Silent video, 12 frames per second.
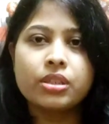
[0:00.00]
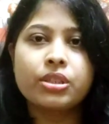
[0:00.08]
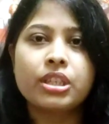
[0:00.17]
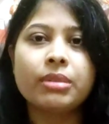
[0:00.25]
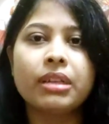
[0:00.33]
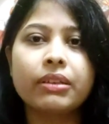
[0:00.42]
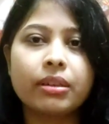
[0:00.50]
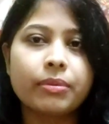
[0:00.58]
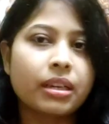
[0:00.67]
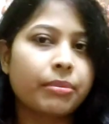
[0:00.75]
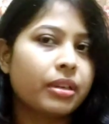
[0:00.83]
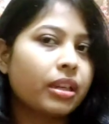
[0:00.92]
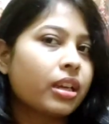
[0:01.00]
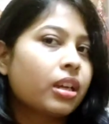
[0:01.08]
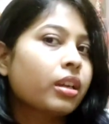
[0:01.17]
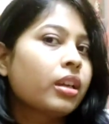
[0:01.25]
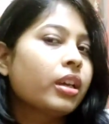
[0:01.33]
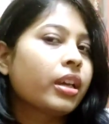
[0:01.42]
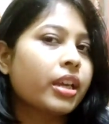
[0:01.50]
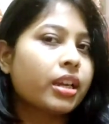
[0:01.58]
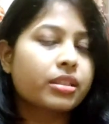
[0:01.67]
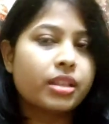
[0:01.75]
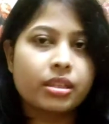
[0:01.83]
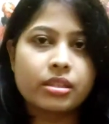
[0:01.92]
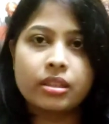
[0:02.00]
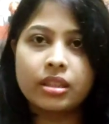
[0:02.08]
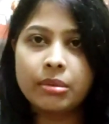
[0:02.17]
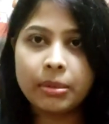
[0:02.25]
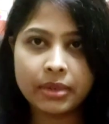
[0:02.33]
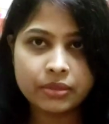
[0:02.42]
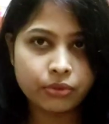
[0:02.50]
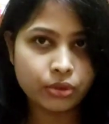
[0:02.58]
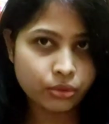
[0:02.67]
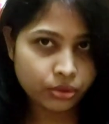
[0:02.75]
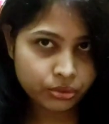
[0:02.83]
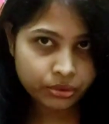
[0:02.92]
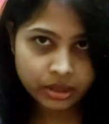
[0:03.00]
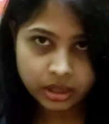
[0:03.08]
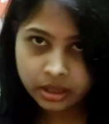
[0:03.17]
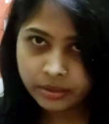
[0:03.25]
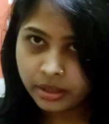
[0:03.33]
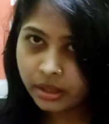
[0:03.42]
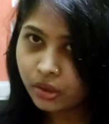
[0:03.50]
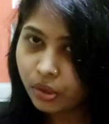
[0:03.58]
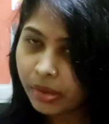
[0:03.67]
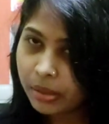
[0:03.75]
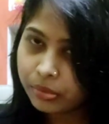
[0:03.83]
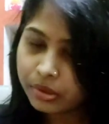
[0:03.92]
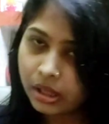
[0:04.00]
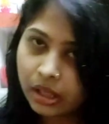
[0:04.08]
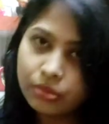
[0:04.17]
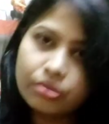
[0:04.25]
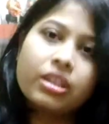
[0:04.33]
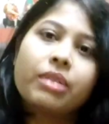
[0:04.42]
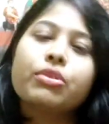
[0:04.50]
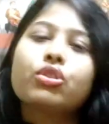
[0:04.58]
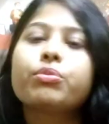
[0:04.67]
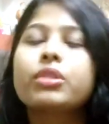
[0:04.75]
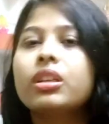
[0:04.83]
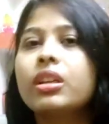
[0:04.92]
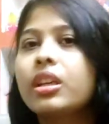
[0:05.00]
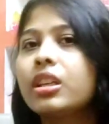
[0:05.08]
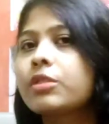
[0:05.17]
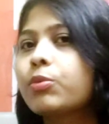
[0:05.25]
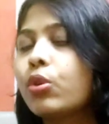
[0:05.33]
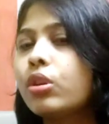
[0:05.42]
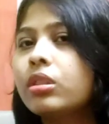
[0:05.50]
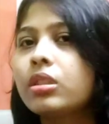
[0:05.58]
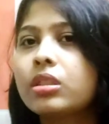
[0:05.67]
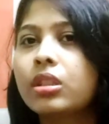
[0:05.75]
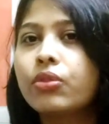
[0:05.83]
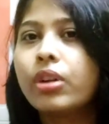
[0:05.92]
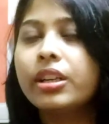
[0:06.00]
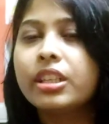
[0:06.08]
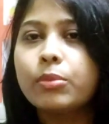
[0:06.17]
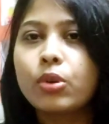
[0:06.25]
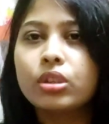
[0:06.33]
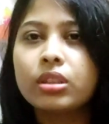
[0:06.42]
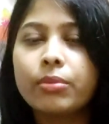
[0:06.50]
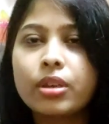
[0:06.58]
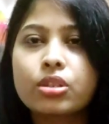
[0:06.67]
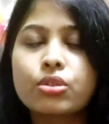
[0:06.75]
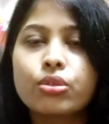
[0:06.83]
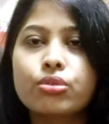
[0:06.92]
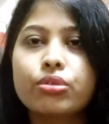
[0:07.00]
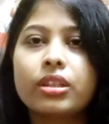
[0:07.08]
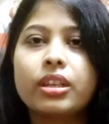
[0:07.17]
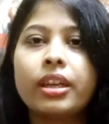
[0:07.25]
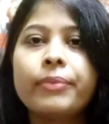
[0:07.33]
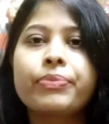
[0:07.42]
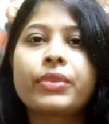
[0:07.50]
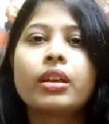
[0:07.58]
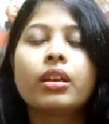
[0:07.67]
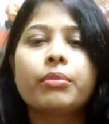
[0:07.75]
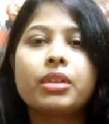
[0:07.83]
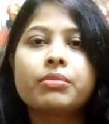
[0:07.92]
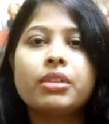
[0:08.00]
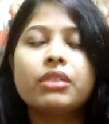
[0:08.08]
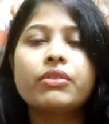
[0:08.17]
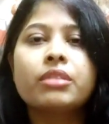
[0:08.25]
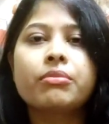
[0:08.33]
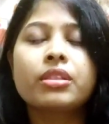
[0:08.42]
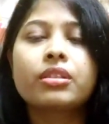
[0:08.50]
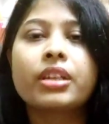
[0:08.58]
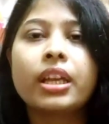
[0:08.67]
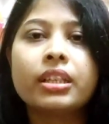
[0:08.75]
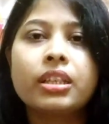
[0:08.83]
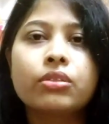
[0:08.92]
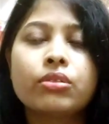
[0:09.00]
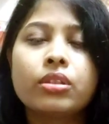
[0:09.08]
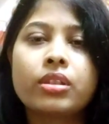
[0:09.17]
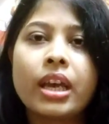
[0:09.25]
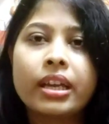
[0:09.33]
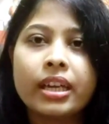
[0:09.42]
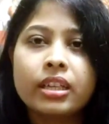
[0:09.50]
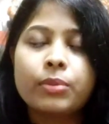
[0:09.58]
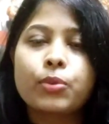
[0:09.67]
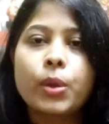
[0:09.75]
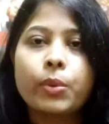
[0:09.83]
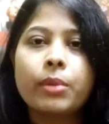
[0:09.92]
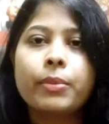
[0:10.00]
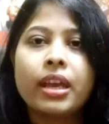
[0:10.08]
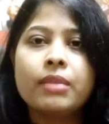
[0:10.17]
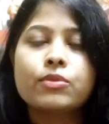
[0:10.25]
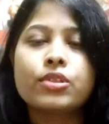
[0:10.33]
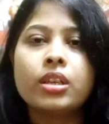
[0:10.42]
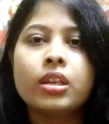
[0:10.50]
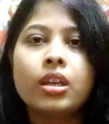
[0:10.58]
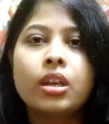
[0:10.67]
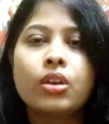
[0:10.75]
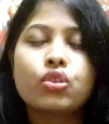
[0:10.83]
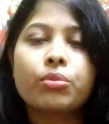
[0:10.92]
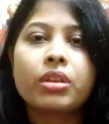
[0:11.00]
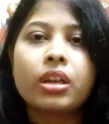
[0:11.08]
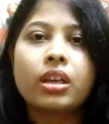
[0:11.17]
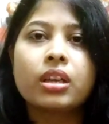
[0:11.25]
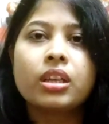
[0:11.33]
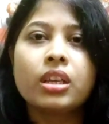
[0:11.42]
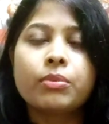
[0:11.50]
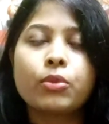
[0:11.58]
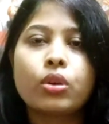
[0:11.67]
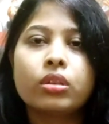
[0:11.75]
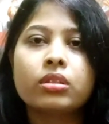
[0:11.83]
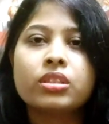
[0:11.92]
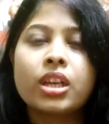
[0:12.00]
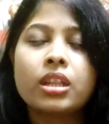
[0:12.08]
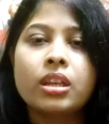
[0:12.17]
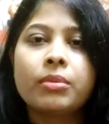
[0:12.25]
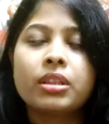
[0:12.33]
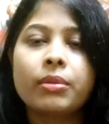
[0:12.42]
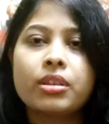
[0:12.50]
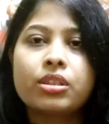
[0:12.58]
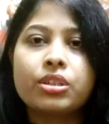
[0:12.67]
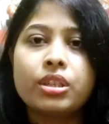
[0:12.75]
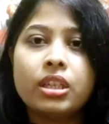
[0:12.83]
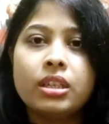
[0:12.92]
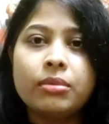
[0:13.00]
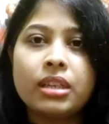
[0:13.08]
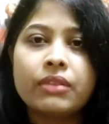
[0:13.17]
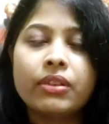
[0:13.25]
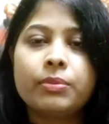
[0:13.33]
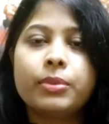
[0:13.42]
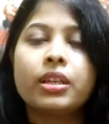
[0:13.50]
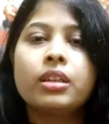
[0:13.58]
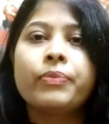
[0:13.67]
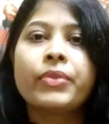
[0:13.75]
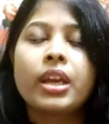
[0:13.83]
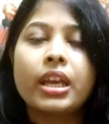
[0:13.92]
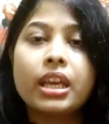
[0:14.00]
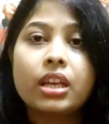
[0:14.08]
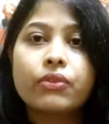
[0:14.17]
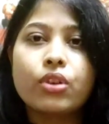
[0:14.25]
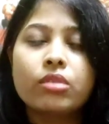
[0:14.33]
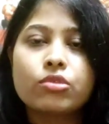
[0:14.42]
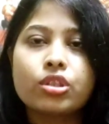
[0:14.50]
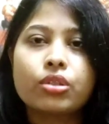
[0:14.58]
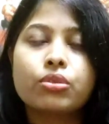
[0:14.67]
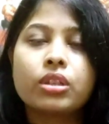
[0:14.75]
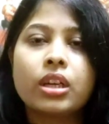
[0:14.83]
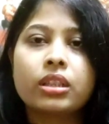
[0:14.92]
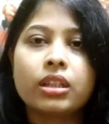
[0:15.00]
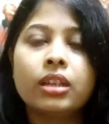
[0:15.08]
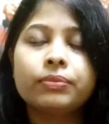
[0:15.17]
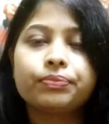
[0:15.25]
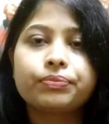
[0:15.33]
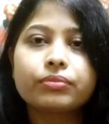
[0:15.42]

थी एक्सट्रीम लेवल पर आप मेरे हेयर हेयर देख सकते हैं मेरे पास फ़ोटोज़ होंगी तो मैं आपको दिखा दूँगी अभी तो मेरे हेयर्स बहुत ही इसकी क्वालिटी बहुत ही बेस्ट हो चुकी है बस मैंने वन मंथ ट्राई किया क्योंकि थायराइड की प्रॉब्लम है मुझे तो मेरा हेयर बहुत ज़्यादा मतलब एक्सट्रीम लेवल पर हेयर फॉल मुझे हो रहा था